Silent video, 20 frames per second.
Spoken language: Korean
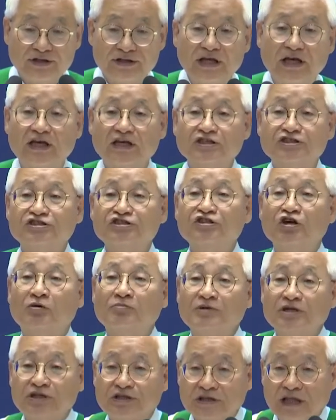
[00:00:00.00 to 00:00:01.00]
내게
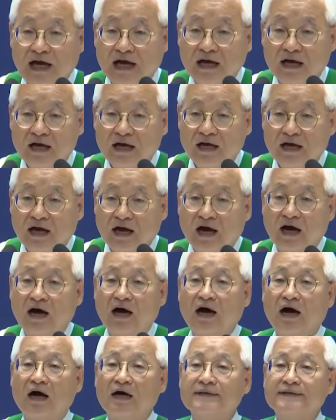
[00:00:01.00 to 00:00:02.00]
시험이 있다.
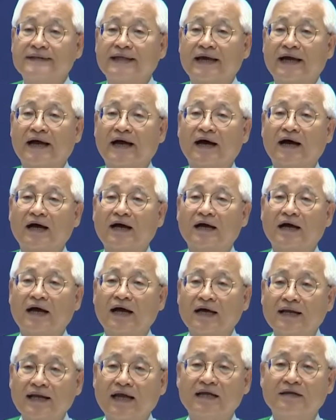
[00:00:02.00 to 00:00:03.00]
아,
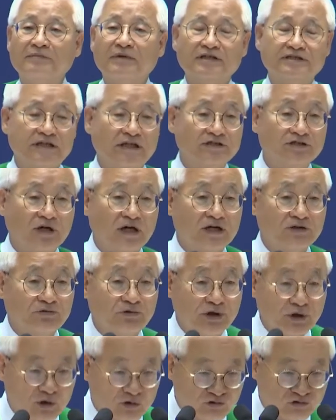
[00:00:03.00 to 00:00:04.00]
내가 하나님의
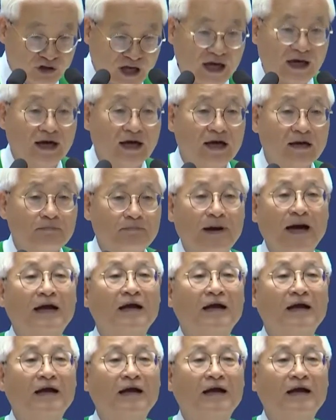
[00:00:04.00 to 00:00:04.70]
자녀가 되었구나.